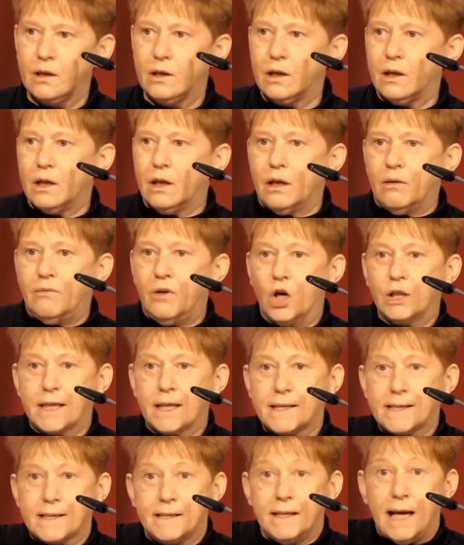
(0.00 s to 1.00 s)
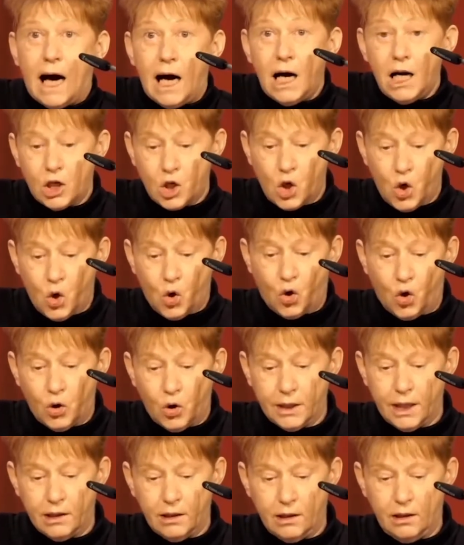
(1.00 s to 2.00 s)
Wird es nach
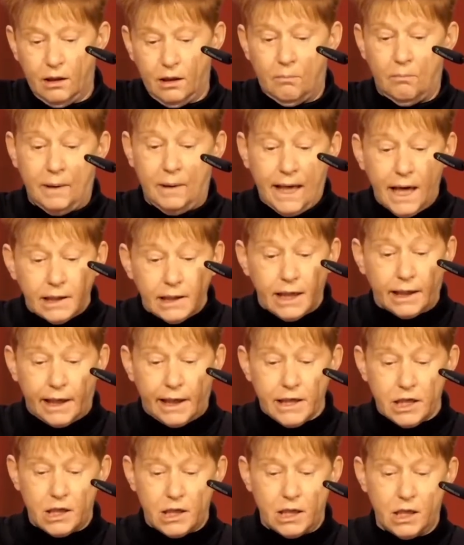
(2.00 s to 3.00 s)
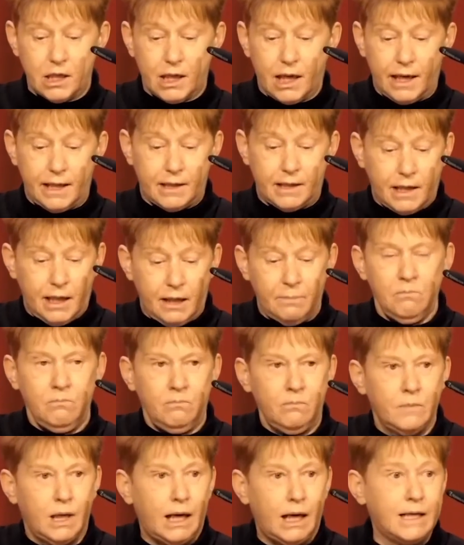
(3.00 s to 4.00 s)
Corona mehr Gerechtigkeit geben,
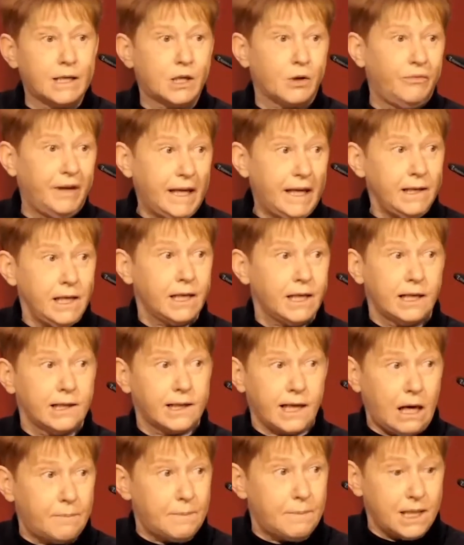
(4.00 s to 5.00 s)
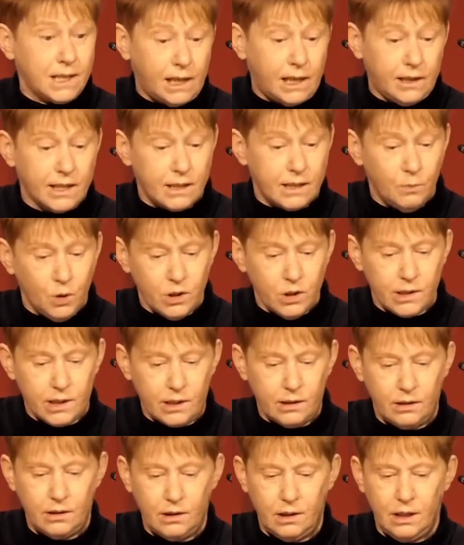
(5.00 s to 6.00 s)
also weniger Kapitalismus?
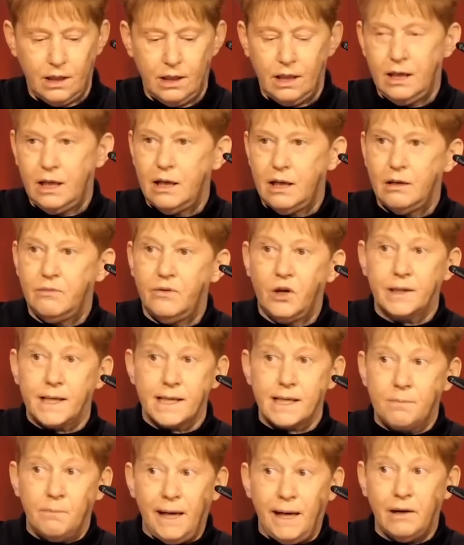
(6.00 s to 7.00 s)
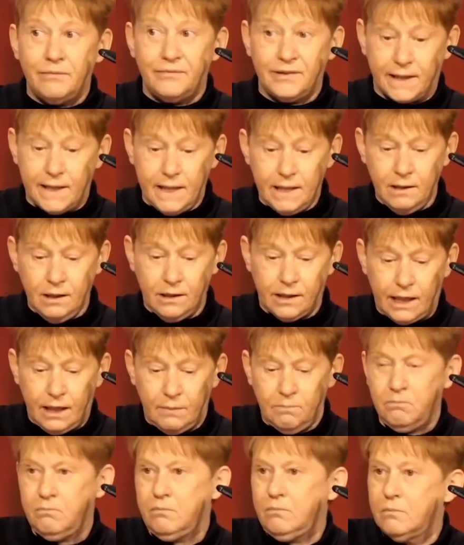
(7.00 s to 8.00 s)
Wird es mehr Frieden geben,
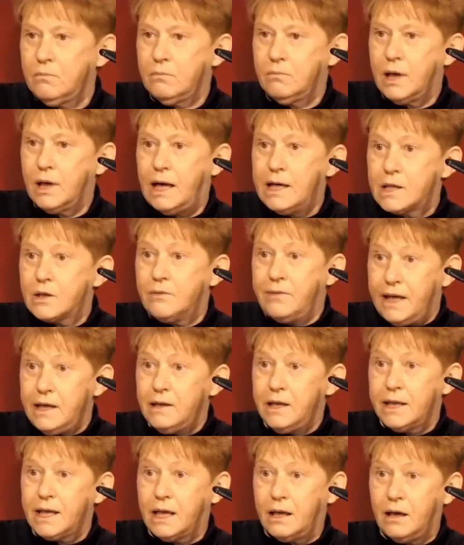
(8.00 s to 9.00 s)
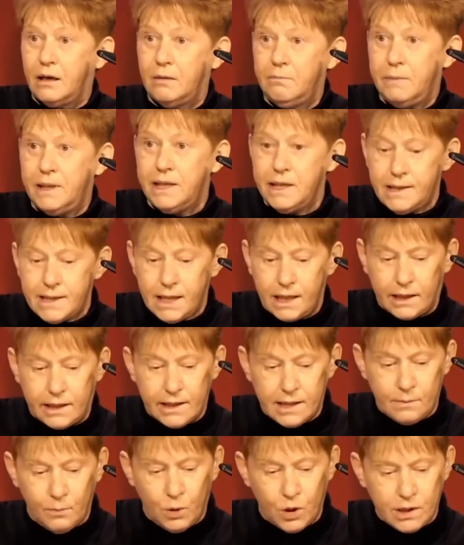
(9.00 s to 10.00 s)
also weniger
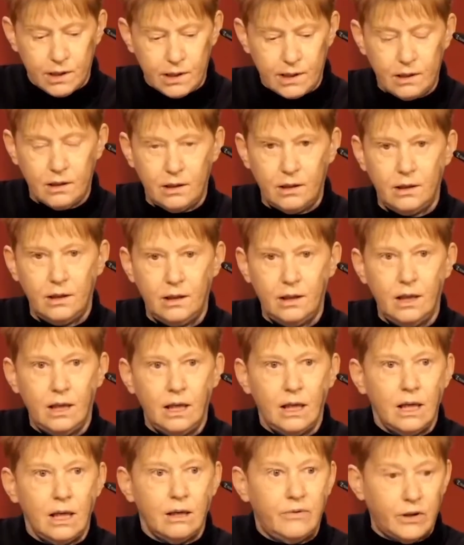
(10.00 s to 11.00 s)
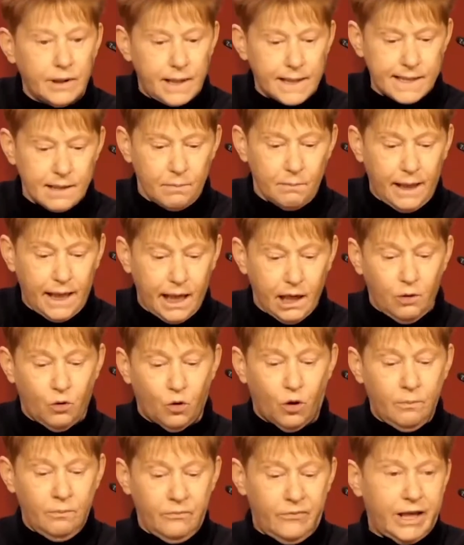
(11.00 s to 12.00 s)
Militarismus? Wird es mehr
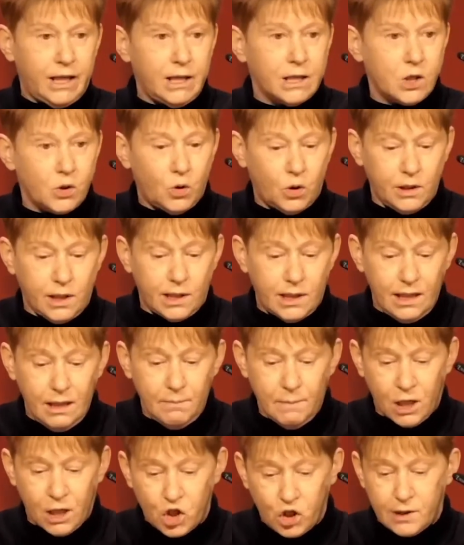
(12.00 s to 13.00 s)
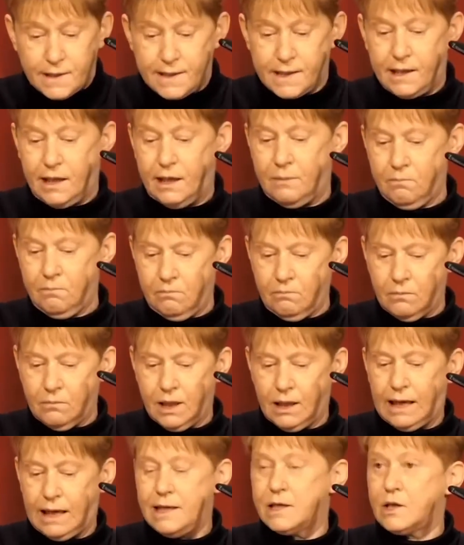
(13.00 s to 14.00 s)
Umwelt- und Klimaschutz geben,
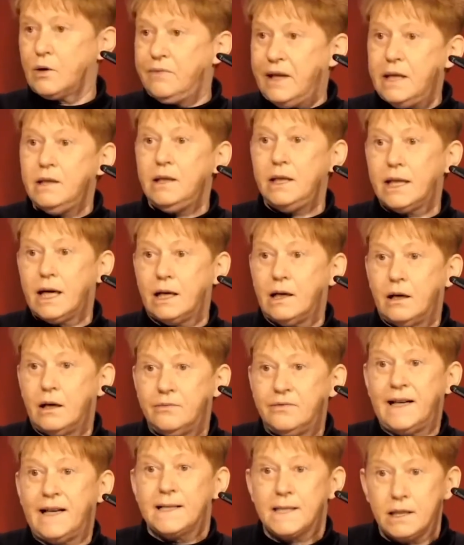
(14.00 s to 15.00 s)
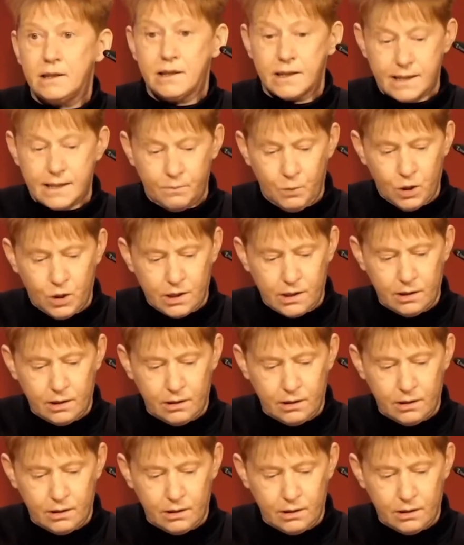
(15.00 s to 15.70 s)
also weniger Fatalismus?